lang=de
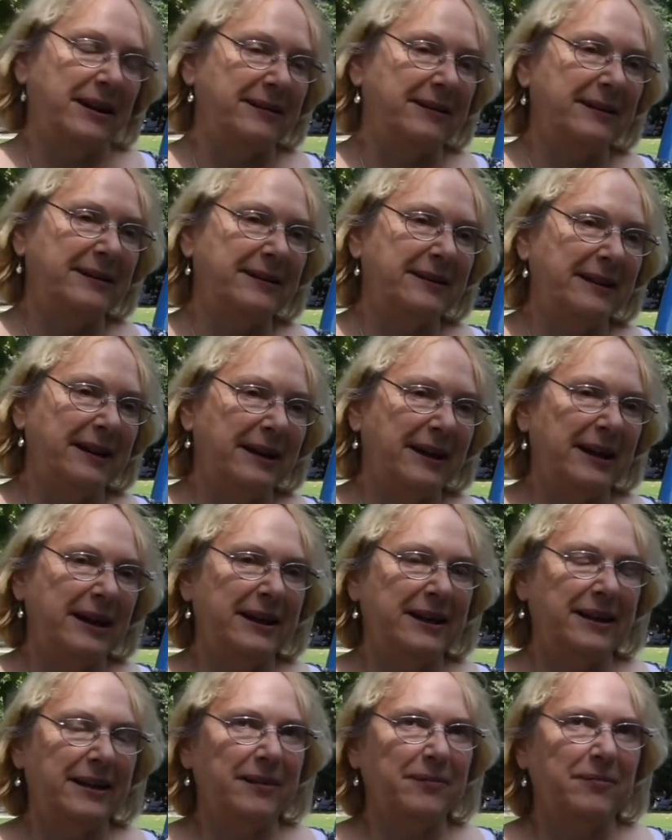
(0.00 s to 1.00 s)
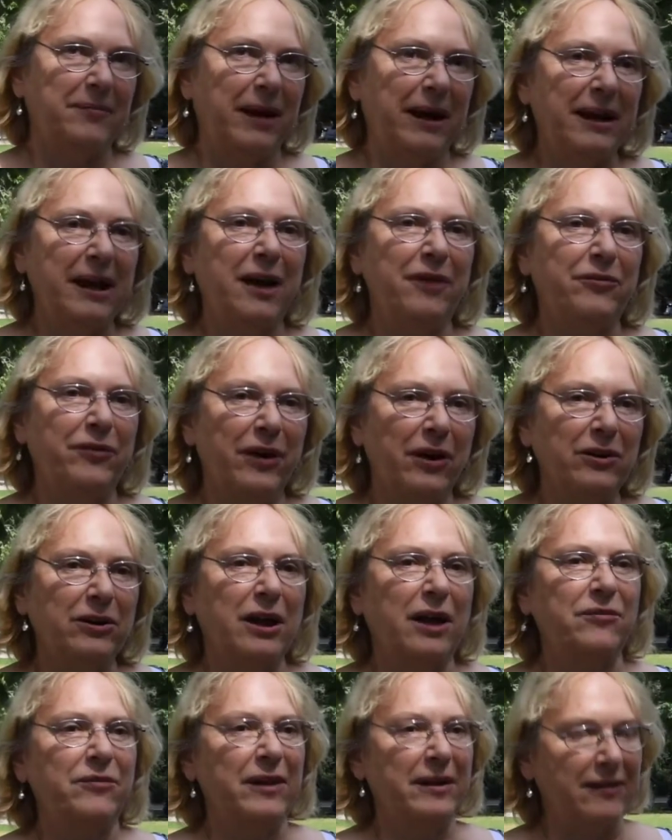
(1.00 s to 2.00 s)
Das ist ich, meiner Erfahrung
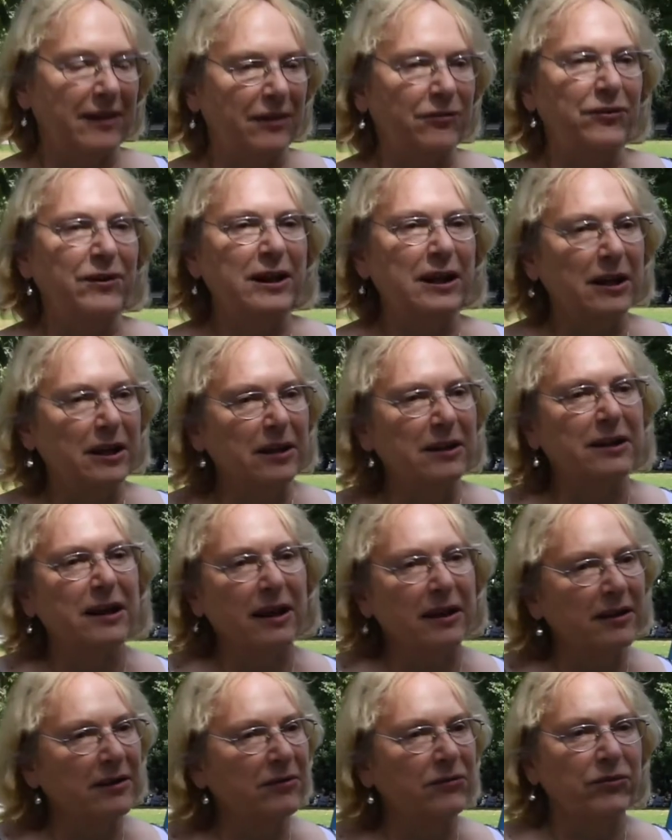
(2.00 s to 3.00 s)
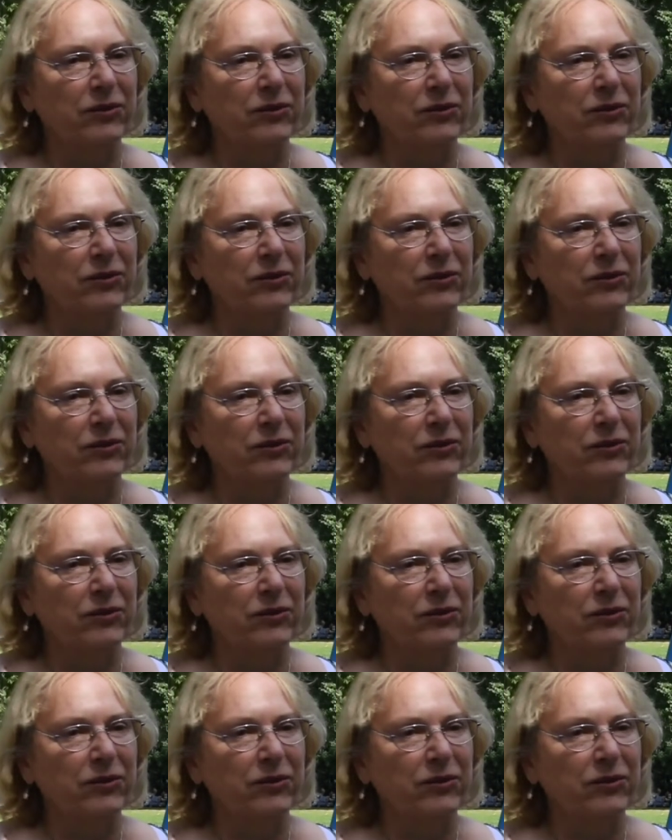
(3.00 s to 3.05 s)
nach werden sehr viele dann